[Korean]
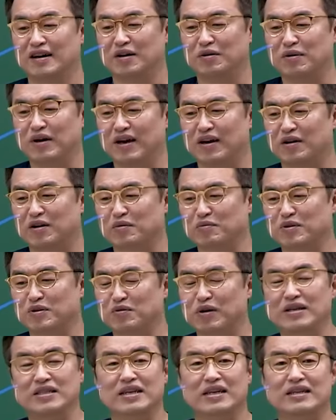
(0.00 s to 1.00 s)
왜 여러분들
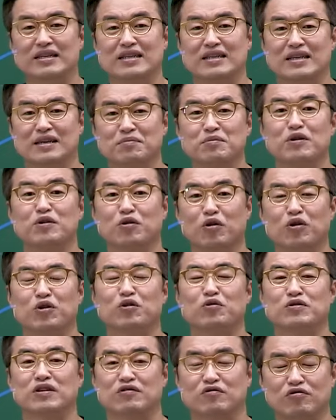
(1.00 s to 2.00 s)
굉장히 힘들고
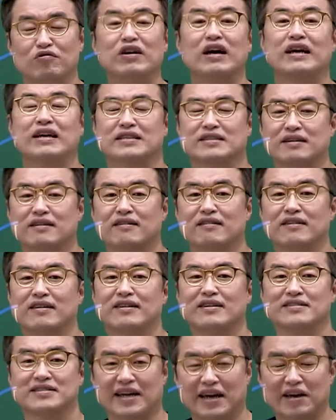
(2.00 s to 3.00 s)
어려울 때 국가에서
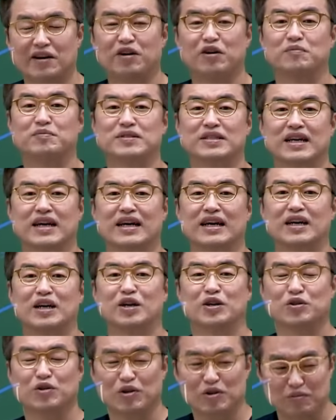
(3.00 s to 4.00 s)
자영업자
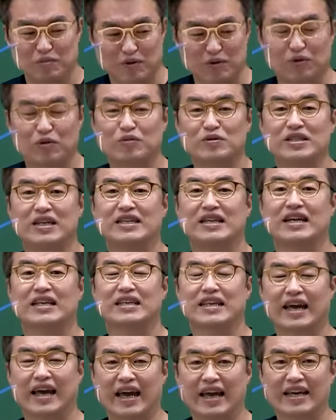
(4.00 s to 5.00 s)
또는 뭐
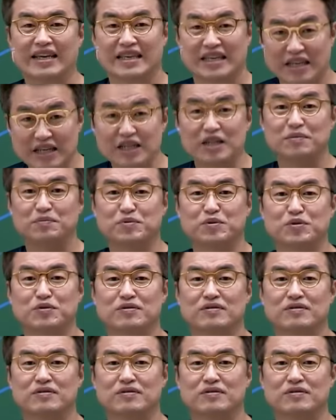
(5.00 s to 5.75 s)
노동자들한테 긴급